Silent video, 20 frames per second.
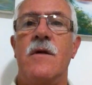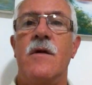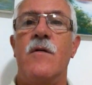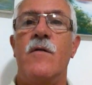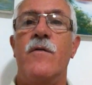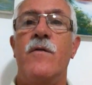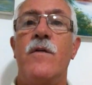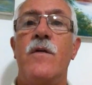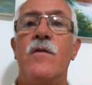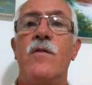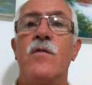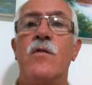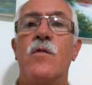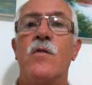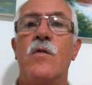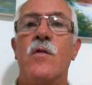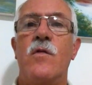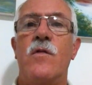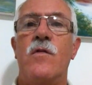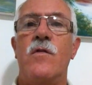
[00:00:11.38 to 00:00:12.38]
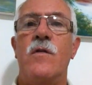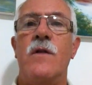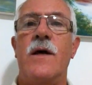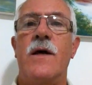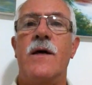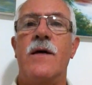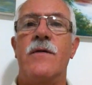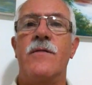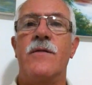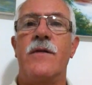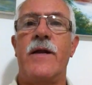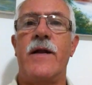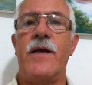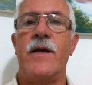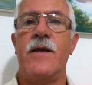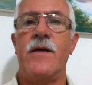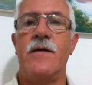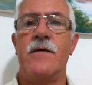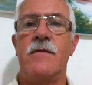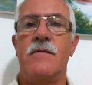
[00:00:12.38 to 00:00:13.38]
Eu fiz o curso da
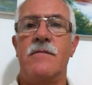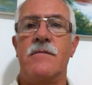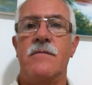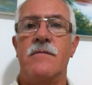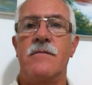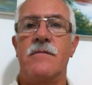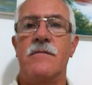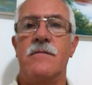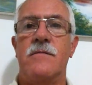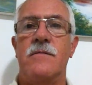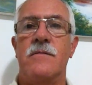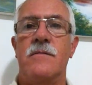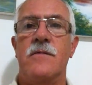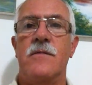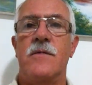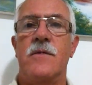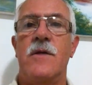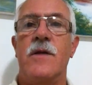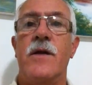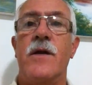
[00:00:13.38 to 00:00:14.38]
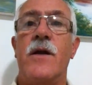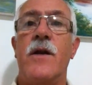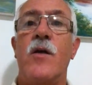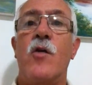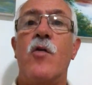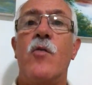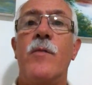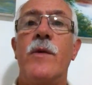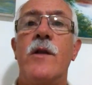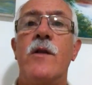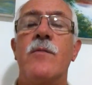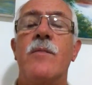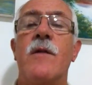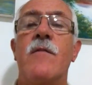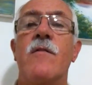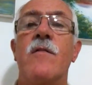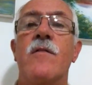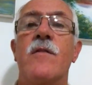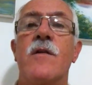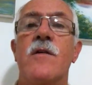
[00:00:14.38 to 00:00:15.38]
Andrea e recomendo
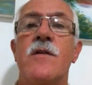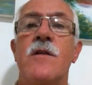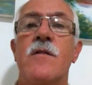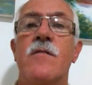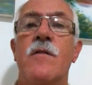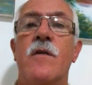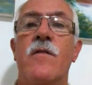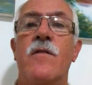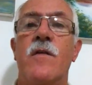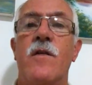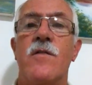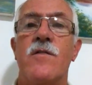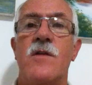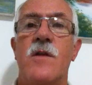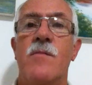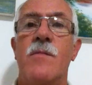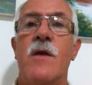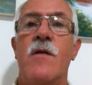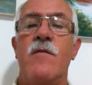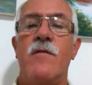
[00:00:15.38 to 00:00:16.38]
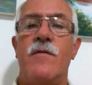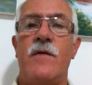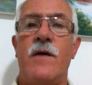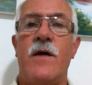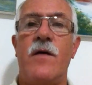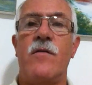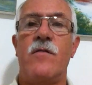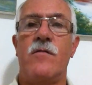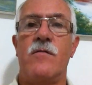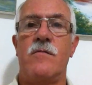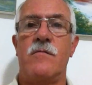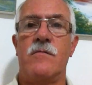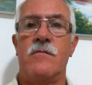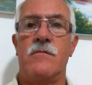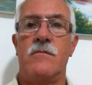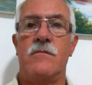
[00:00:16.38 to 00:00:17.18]
para vocês que vocês também façam.